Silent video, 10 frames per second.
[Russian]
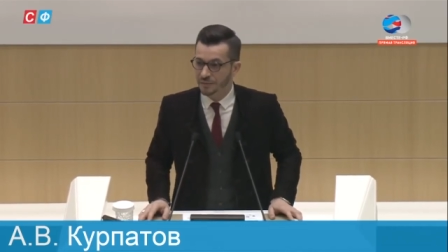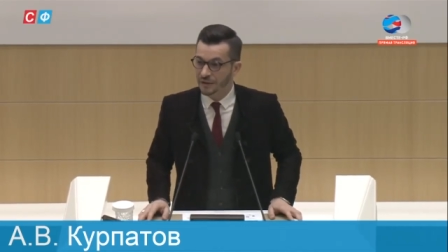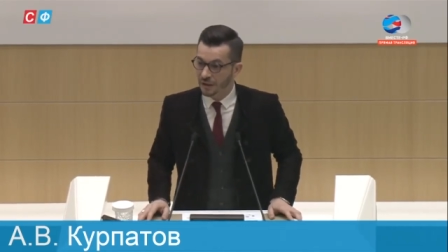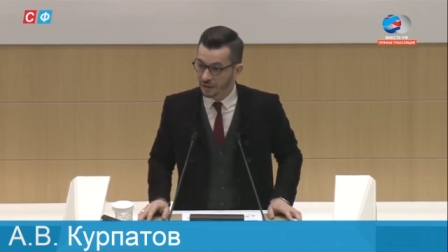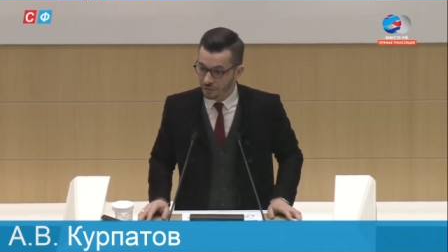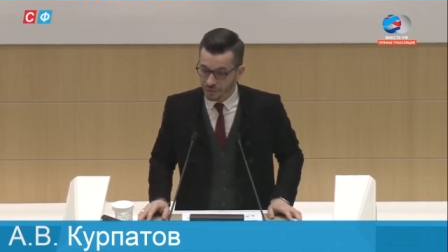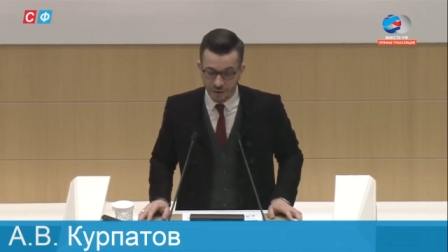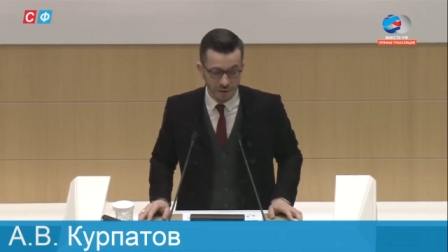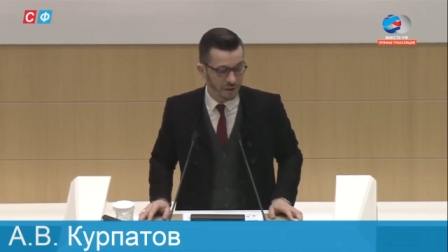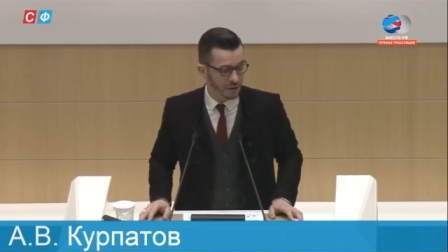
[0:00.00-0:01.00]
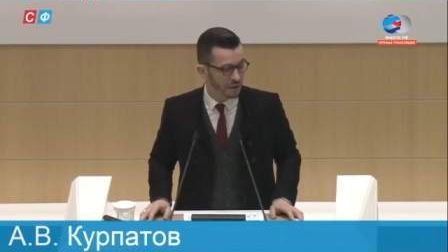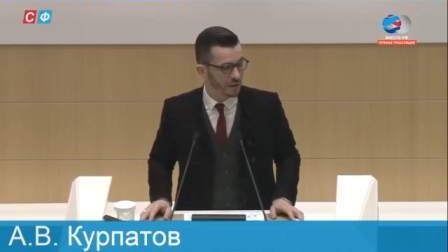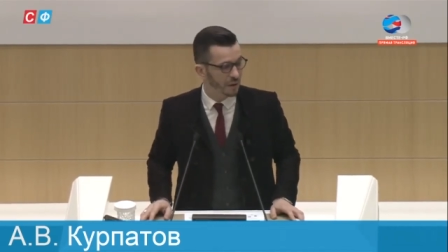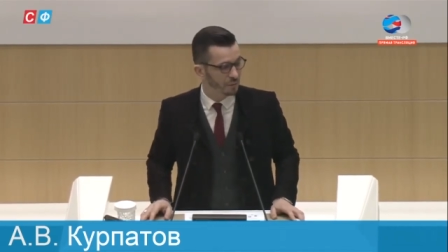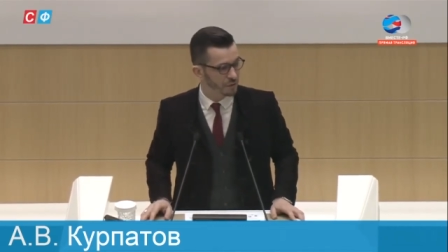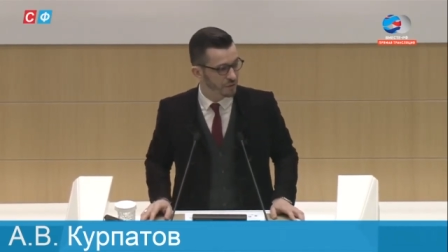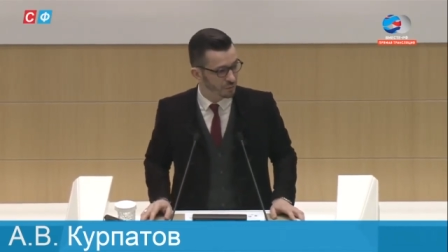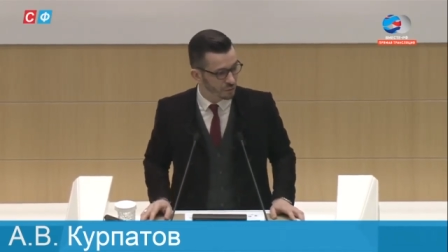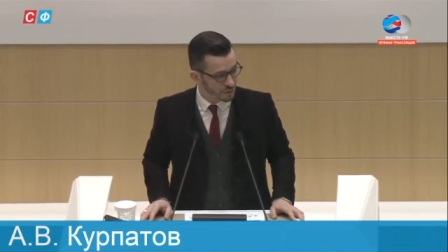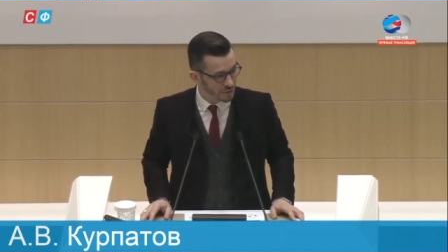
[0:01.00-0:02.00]
психологии и
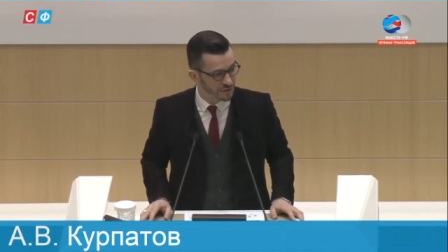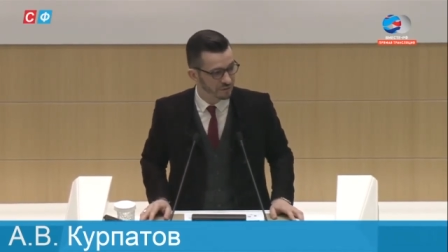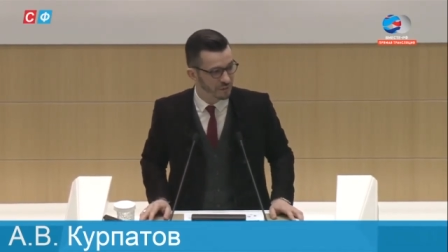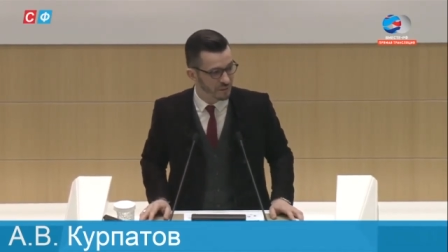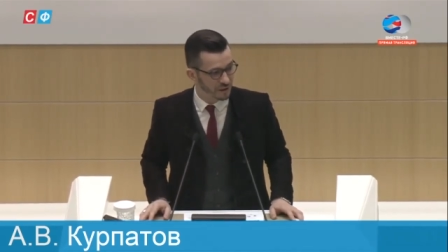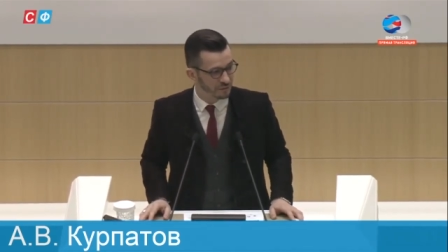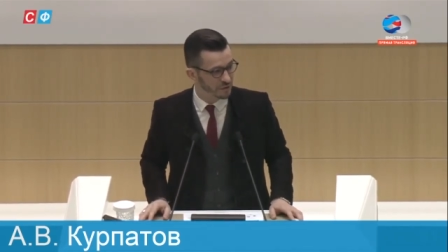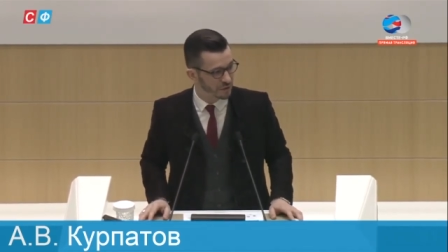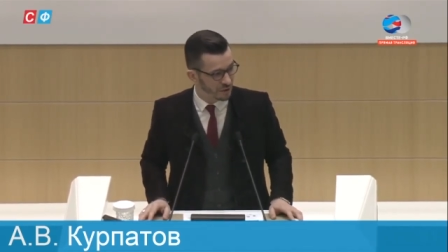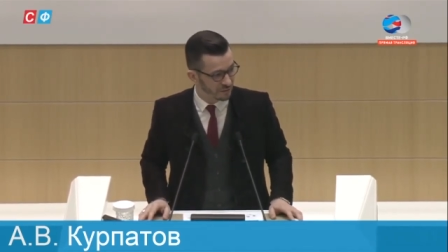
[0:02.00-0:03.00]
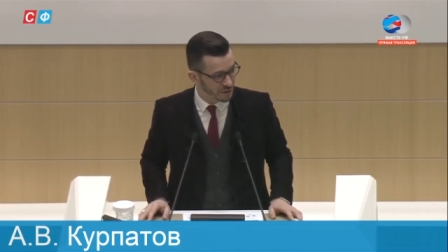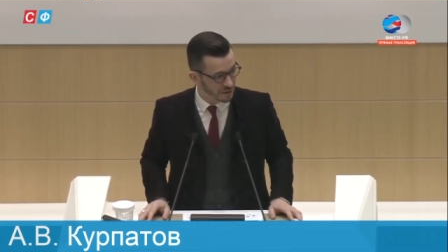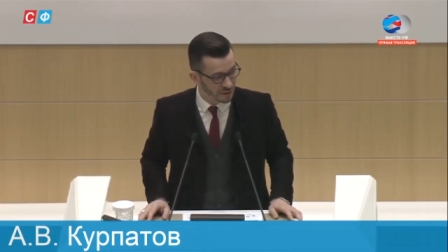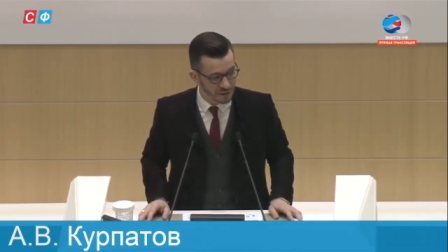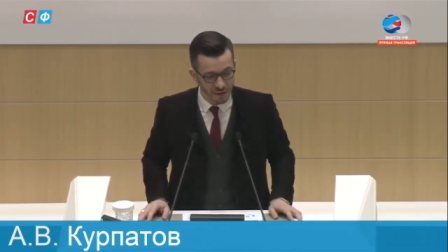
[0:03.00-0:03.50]
работе мозга современного человека.